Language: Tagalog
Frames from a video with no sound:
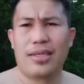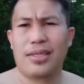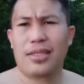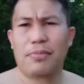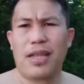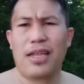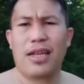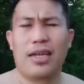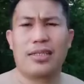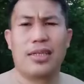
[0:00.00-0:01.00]
kasi sa
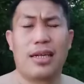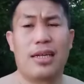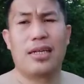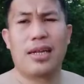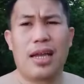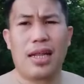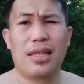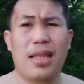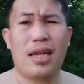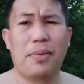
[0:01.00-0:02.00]
Manila guys
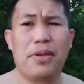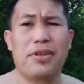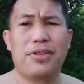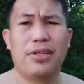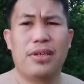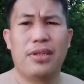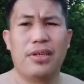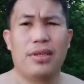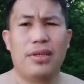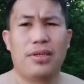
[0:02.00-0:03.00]
nagre-rent lang kami doon.
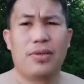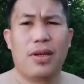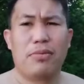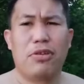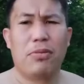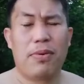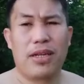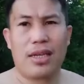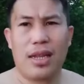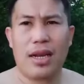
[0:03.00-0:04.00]
So alam niyo naman
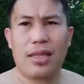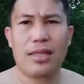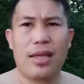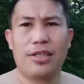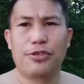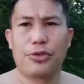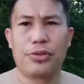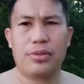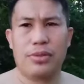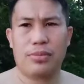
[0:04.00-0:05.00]
pag nagre-rent,
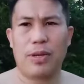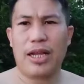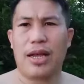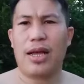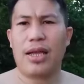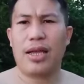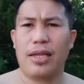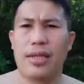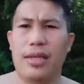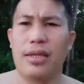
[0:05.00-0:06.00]
gastos,
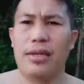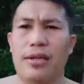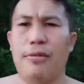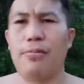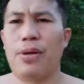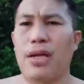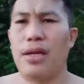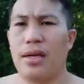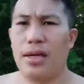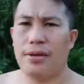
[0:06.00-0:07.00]
pagkain, pag
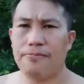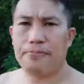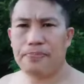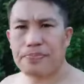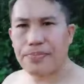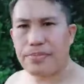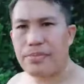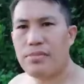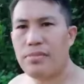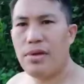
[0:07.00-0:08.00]
uh,
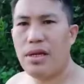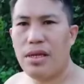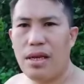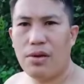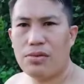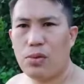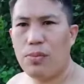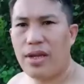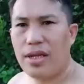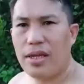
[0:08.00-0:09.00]
ilaw,
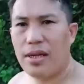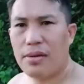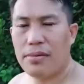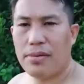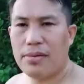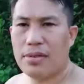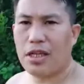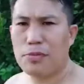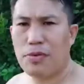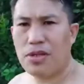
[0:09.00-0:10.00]
tubig,
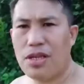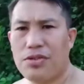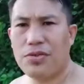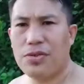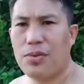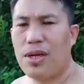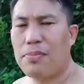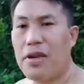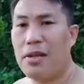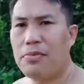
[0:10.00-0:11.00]
transportation, so
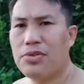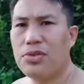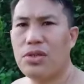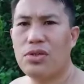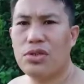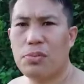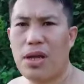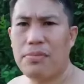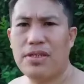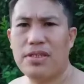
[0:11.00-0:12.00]
walang maipon. So dito sa
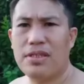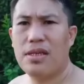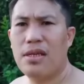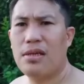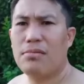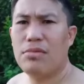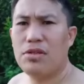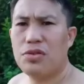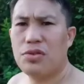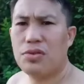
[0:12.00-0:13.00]
province,
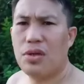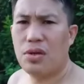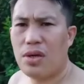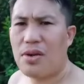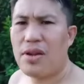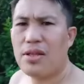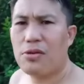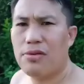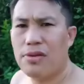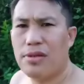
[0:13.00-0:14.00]
medyo ano dito,